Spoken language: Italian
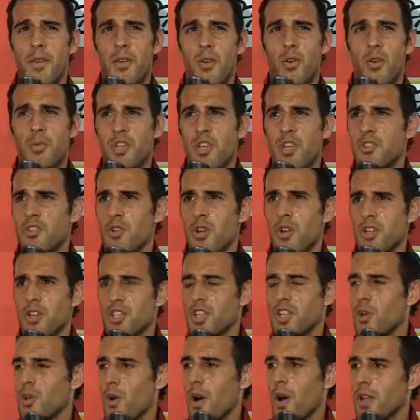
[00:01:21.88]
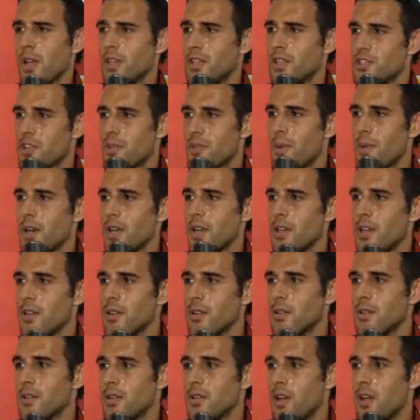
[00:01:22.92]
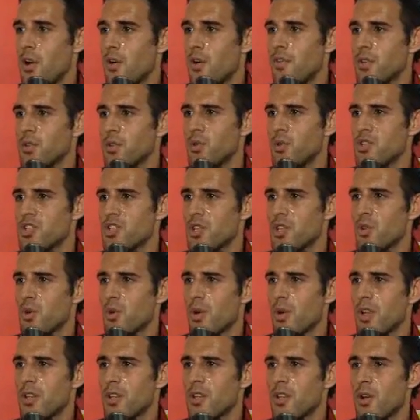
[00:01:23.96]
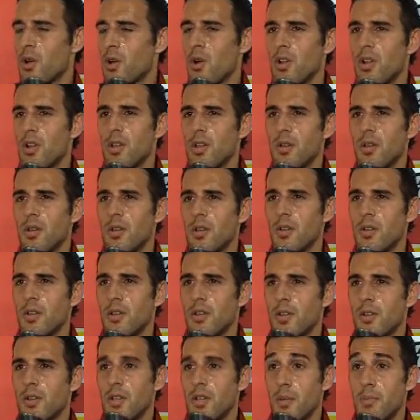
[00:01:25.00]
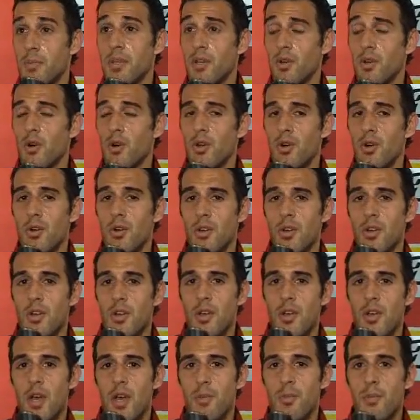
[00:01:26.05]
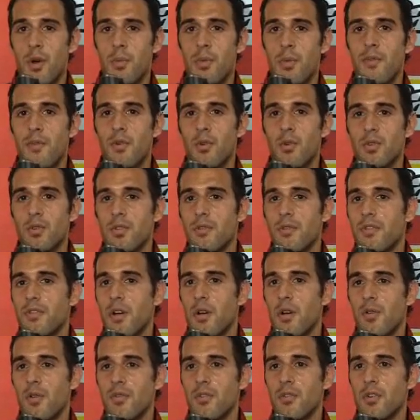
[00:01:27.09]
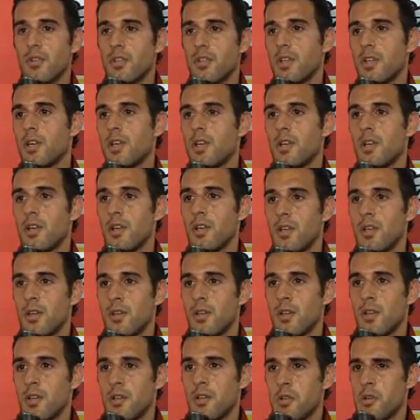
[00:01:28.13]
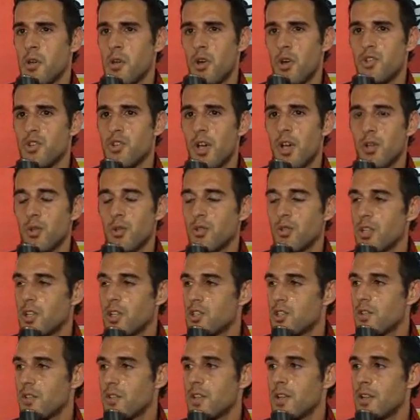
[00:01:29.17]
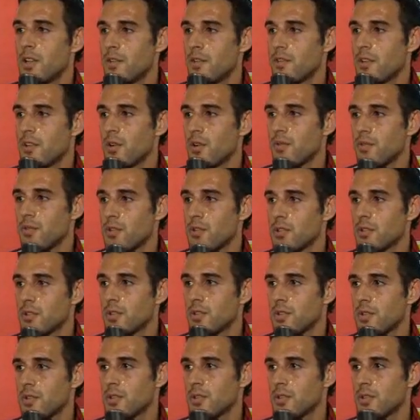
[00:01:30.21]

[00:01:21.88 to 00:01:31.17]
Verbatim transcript: cominciato a giocare a 5 anni in Germania, ho fatto 240 gol eh, da piccolo e poi mi è voluto il Francoforte. Ho giocato tutti le giovanili del Francoforte.